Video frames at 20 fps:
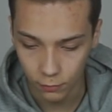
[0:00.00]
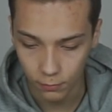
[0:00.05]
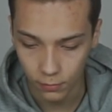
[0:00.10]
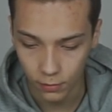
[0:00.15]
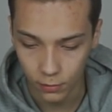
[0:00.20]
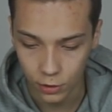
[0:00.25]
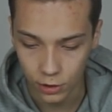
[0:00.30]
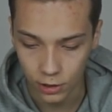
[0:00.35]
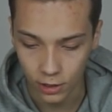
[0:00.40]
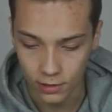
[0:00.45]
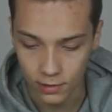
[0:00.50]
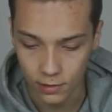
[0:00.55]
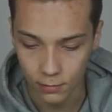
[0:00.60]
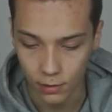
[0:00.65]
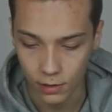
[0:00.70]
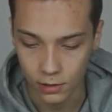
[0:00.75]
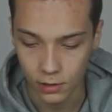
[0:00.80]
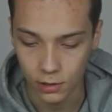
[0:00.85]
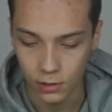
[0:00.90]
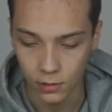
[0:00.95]
można
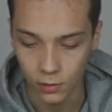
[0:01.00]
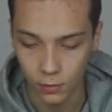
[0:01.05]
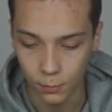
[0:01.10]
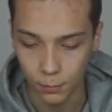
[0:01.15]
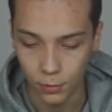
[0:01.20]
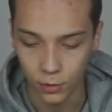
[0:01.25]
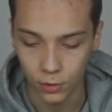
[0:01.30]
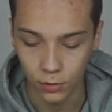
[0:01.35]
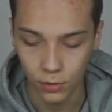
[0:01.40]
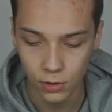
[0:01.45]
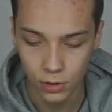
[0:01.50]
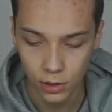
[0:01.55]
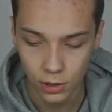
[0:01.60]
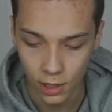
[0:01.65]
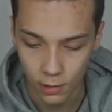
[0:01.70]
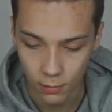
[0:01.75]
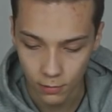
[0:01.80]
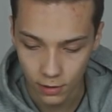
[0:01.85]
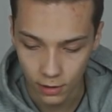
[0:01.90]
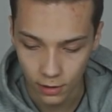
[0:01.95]
zobaczyć oporność
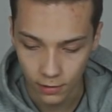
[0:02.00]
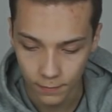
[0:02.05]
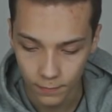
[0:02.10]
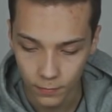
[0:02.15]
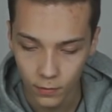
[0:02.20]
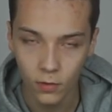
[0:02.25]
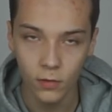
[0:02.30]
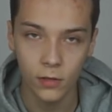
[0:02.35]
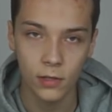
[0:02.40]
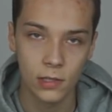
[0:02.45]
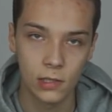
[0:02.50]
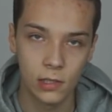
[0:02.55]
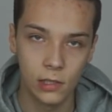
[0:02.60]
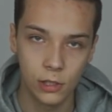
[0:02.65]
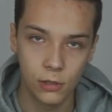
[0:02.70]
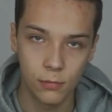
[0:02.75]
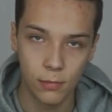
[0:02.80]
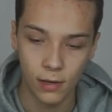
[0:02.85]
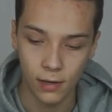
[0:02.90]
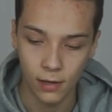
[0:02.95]
grzałki oraz
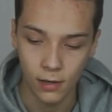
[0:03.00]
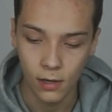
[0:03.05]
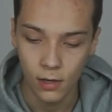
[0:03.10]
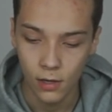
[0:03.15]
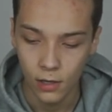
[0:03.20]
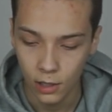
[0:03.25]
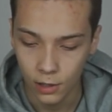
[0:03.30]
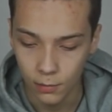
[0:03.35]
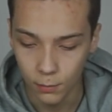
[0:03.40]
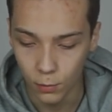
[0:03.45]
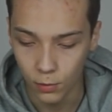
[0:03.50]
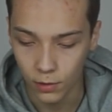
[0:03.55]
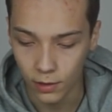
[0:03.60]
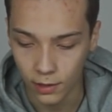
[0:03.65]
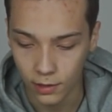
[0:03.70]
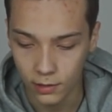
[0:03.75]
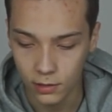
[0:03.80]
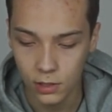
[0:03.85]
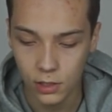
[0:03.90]
liczbę chmurek.